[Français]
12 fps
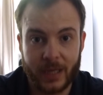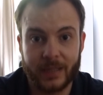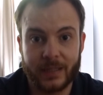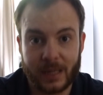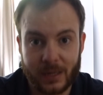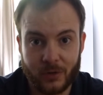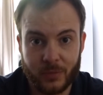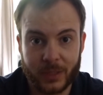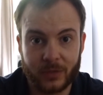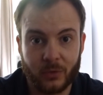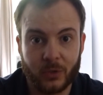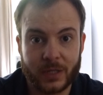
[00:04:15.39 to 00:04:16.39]
et derrière le
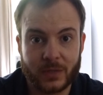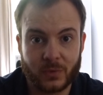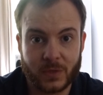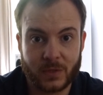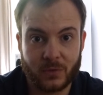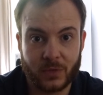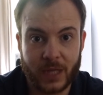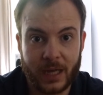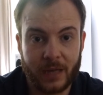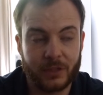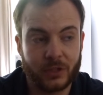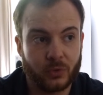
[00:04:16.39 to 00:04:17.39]
mettre en location
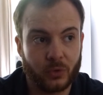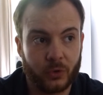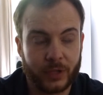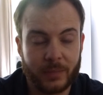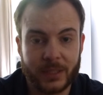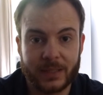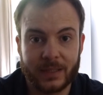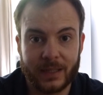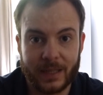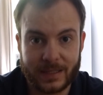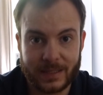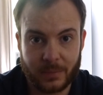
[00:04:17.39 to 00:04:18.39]
saisonnière avec une
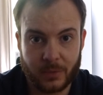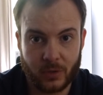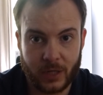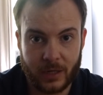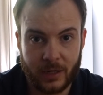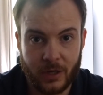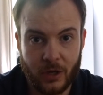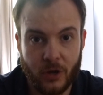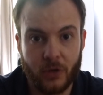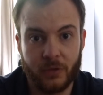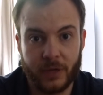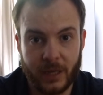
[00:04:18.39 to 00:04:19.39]
rentabilité exceptionnelle
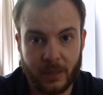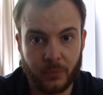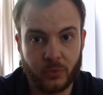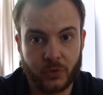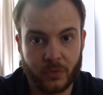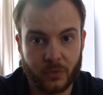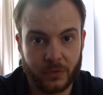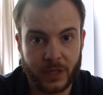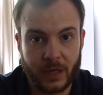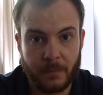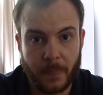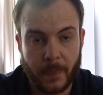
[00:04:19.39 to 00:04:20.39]
Vous voyez un peu où je veux en
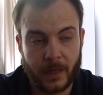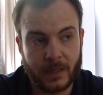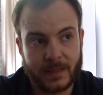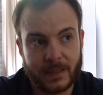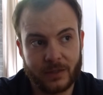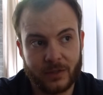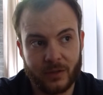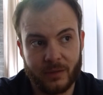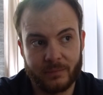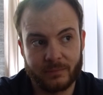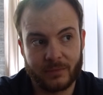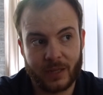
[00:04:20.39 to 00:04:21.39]
venir C'est que
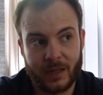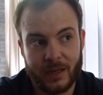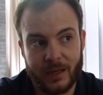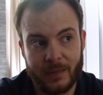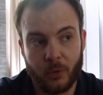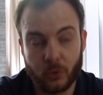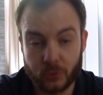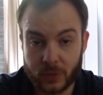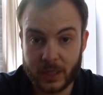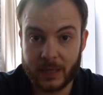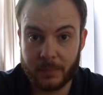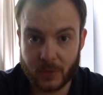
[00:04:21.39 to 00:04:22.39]
les
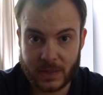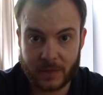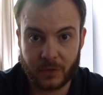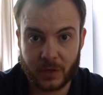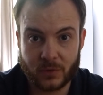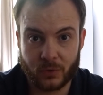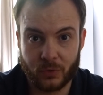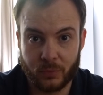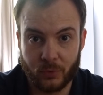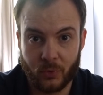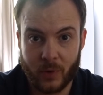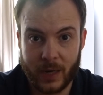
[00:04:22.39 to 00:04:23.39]
produits et les bonnes affaires sur le
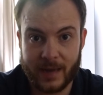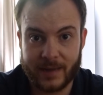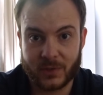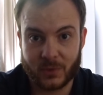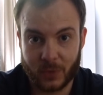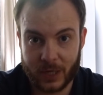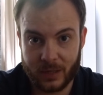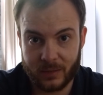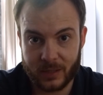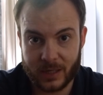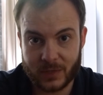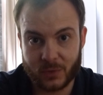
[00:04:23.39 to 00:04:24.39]
bon coin, elles sont
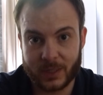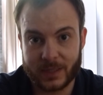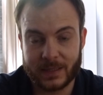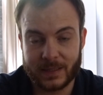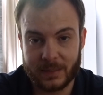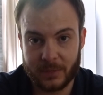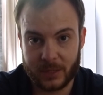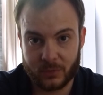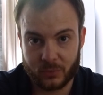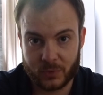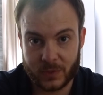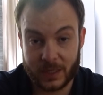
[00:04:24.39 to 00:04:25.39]
là, elles sont accessibles à
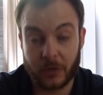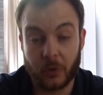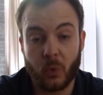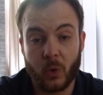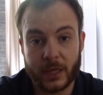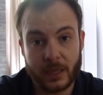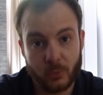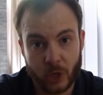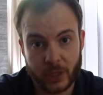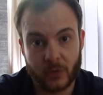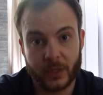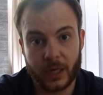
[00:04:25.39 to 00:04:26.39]
tous et
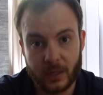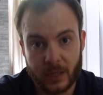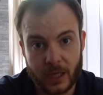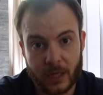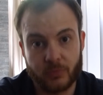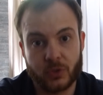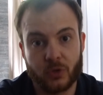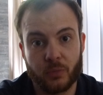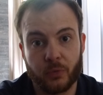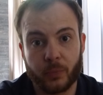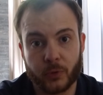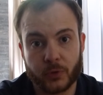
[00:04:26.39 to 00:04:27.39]
croyez-moi, il y en a. Puisque
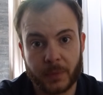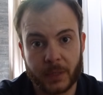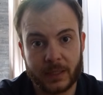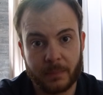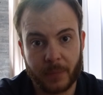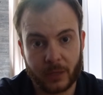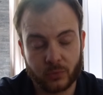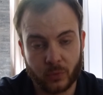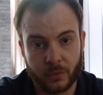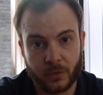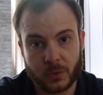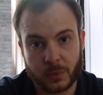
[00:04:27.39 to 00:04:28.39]
pour prospecter partout
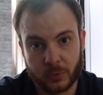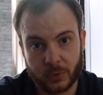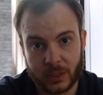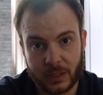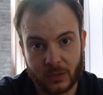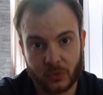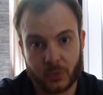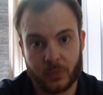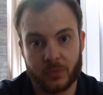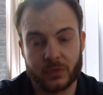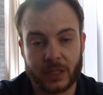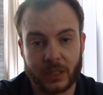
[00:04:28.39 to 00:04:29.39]
en France pour des clients, je
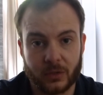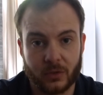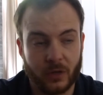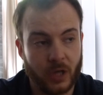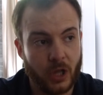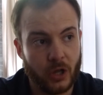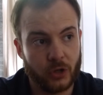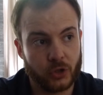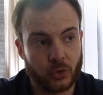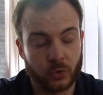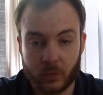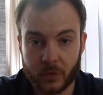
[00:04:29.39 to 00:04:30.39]
peux vous dire que
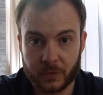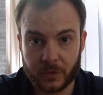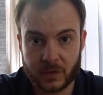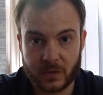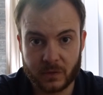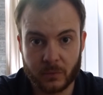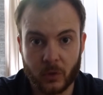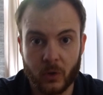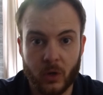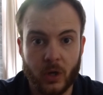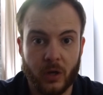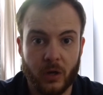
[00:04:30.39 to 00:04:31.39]
j'en trouve
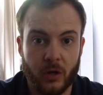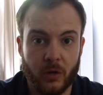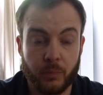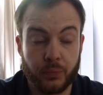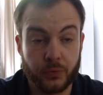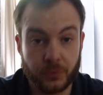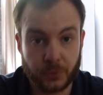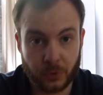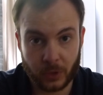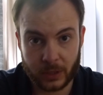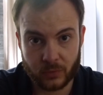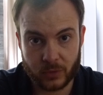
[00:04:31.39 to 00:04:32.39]
effectivement euh, plus
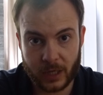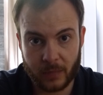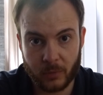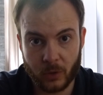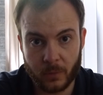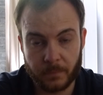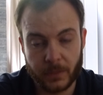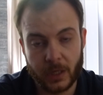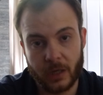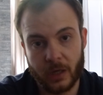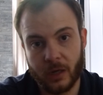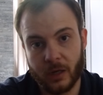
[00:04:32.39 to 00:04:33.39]
que régulièrement.
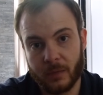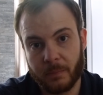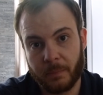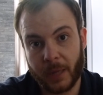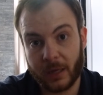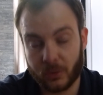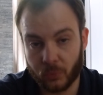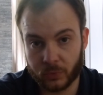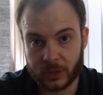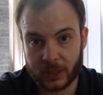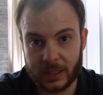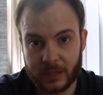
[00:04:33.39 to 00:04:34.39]
Euh, par
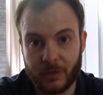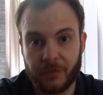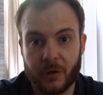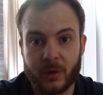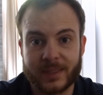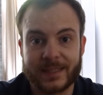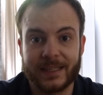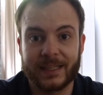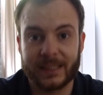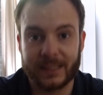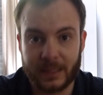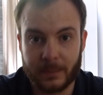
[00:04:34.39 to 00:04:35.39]
contre, il va falloir se les
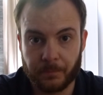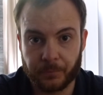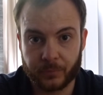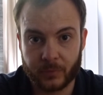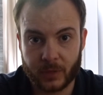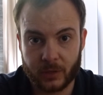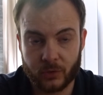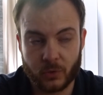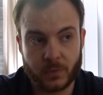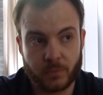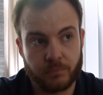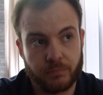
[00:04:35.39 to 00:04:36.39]
créer
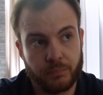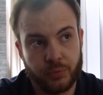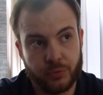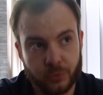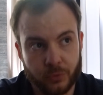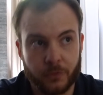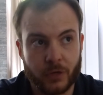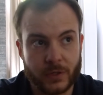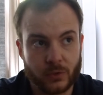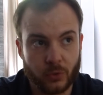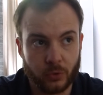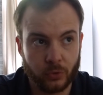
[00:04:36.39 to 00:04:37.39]
dans plus d'une fois
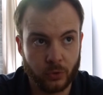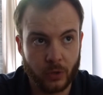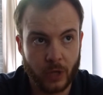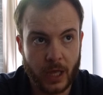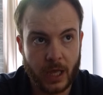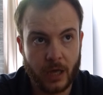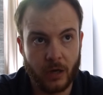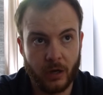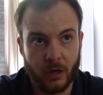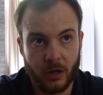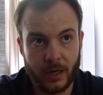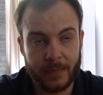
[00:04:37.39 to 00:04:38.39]
sur deux,
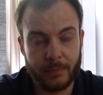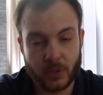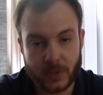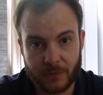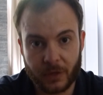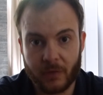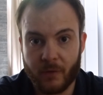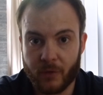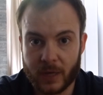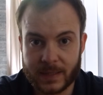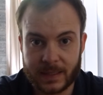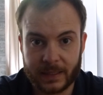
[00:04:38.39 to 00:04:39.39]
euh, les bonnes affaires, il va
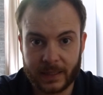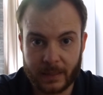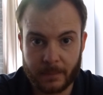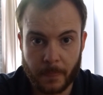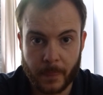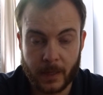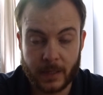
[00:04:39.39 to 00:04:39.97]
falloir se les créer.